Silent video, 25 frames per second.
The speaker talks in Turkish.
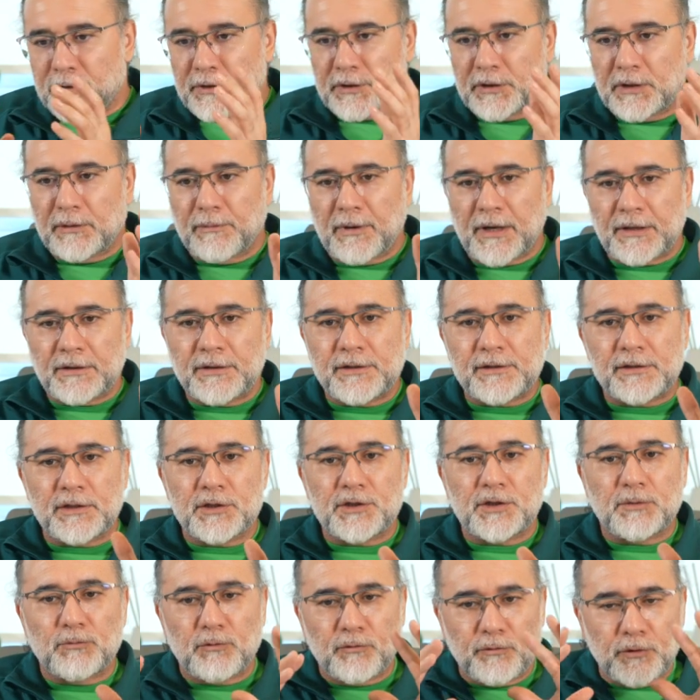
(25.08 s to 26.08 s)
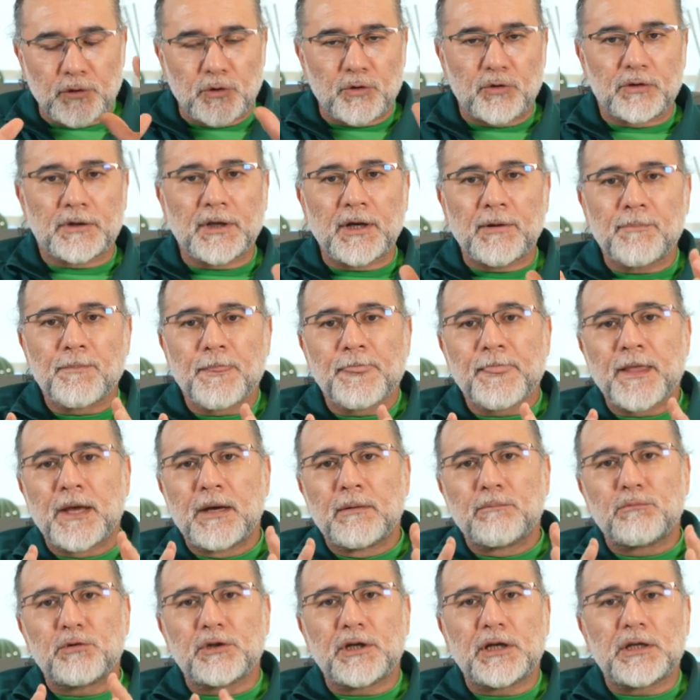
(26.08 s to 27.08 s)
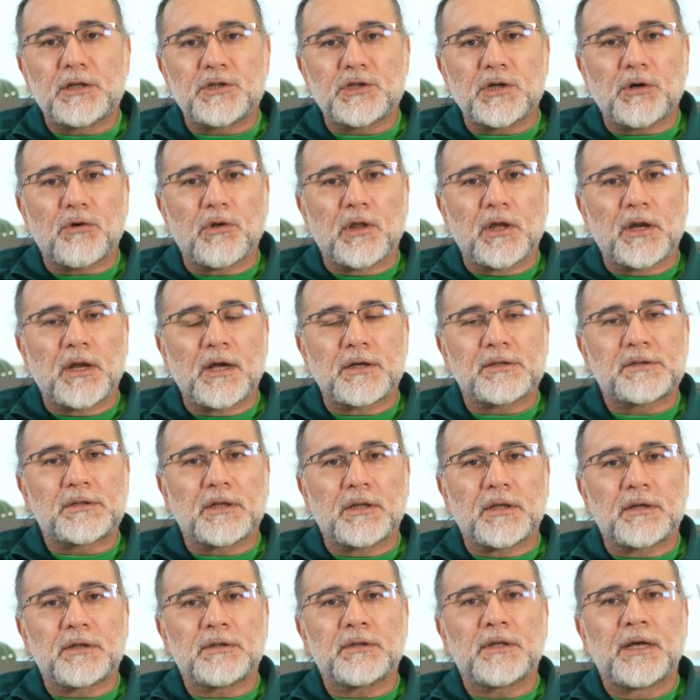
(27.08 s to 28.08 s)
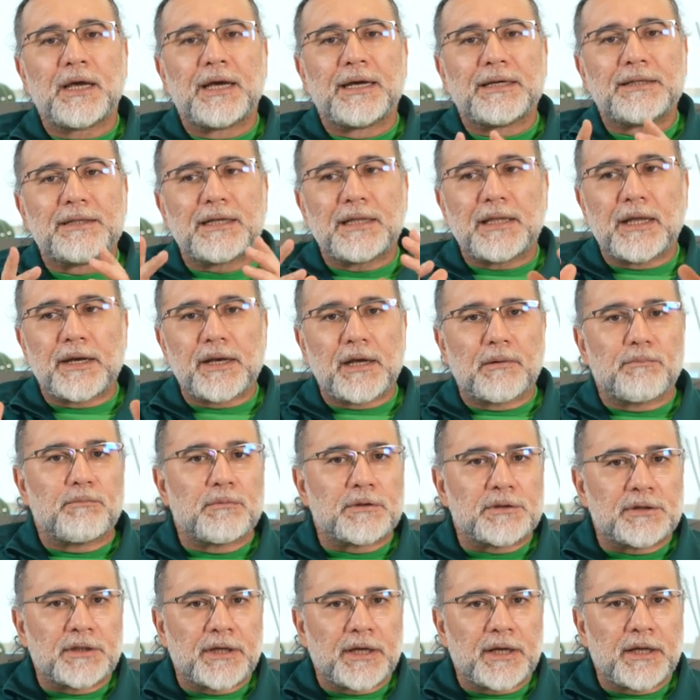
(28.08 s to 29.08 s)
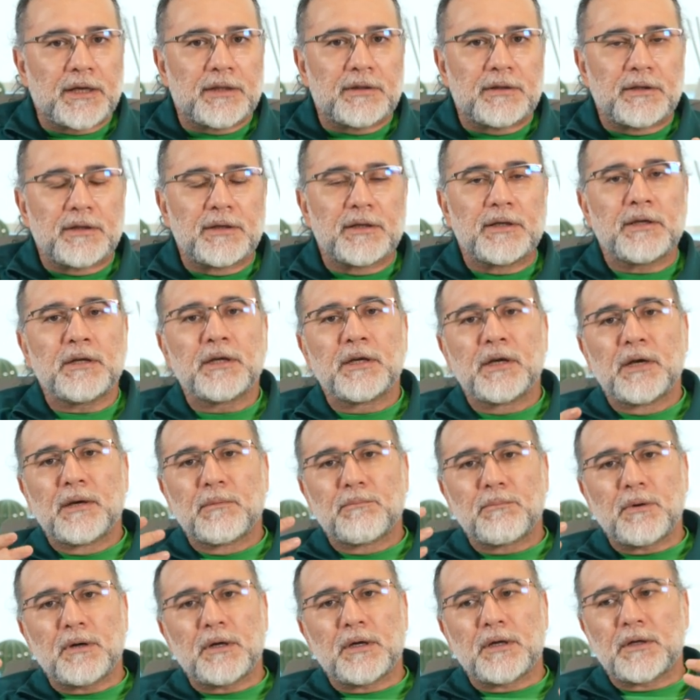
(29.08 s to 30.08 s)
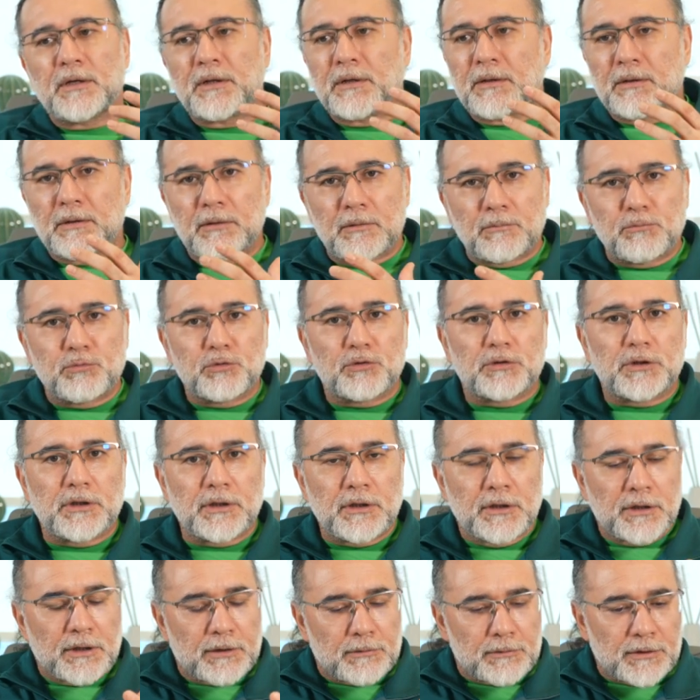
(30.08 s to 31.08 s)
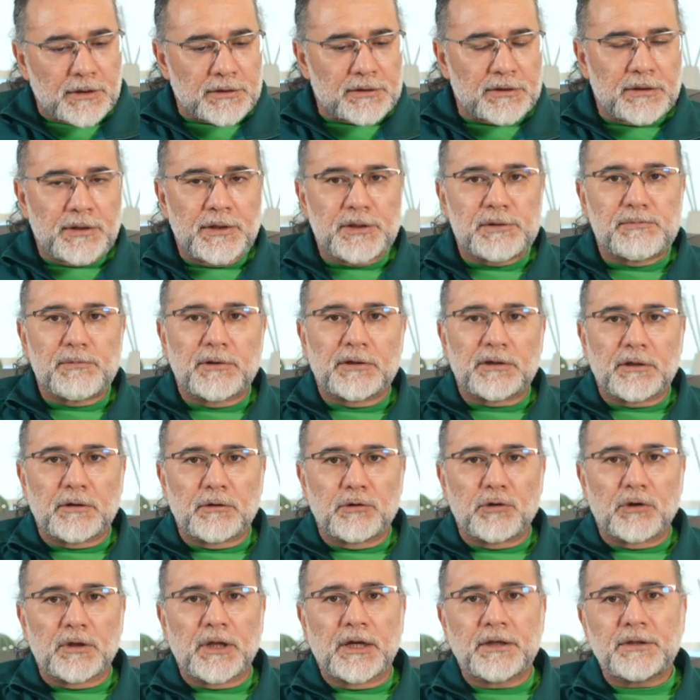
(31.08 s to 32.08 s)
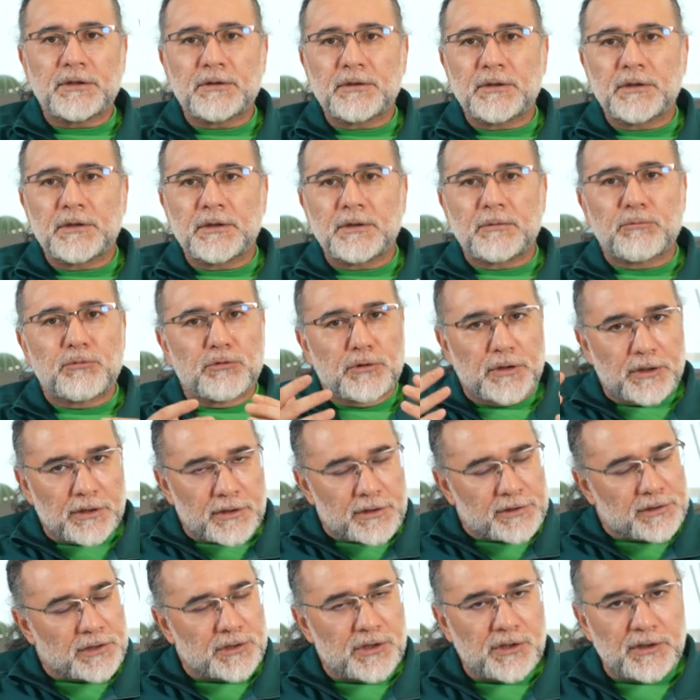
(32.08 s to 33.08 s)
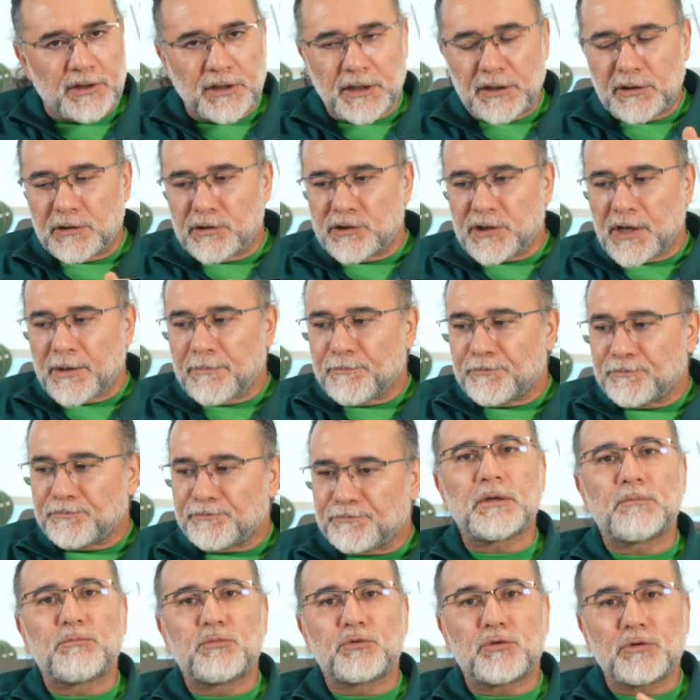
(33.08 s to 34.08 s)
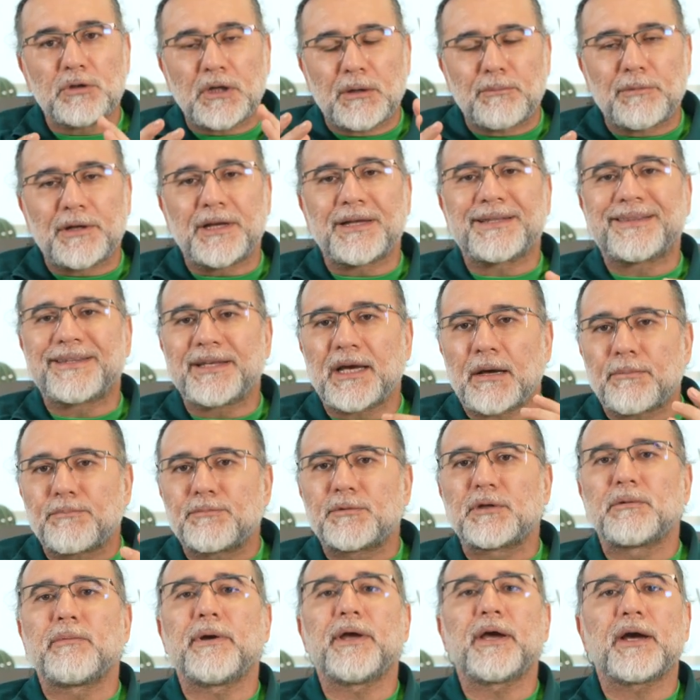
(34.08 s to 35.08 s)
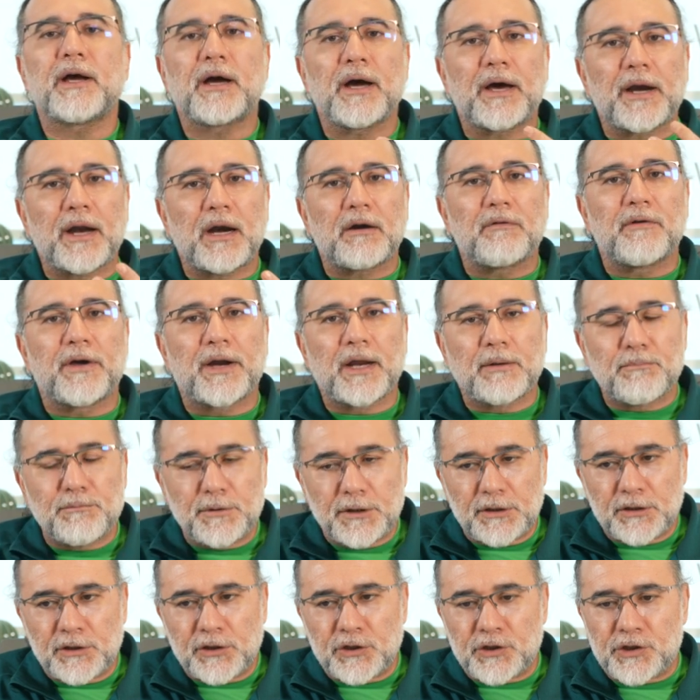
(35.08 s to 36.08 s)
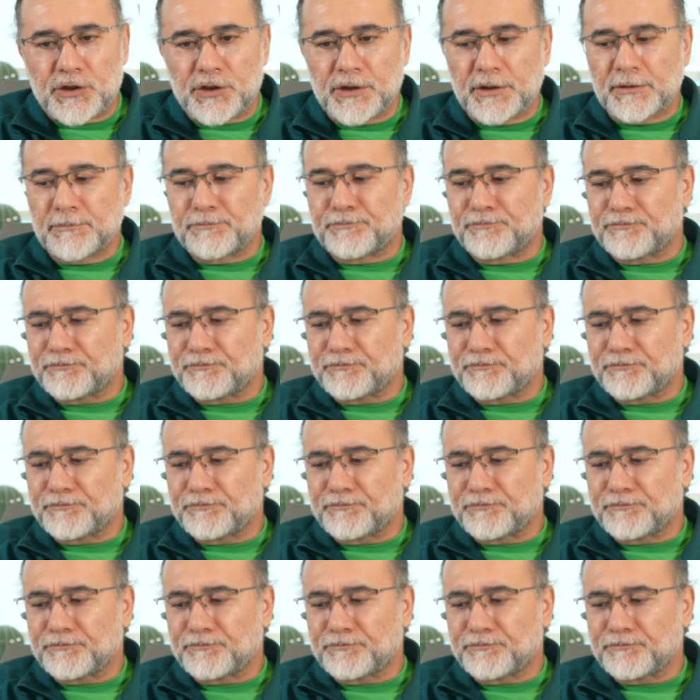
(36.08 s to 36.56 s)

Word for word: Şimdi ben kısaca bu videoda bu gelecek olan hastaların neler yapması gerektiğini, e, burada nasıl hizmet alıyorlar e, bunları kısaca değineceğim. Burun ameliyatı yaptırmaya karar veren bir kişi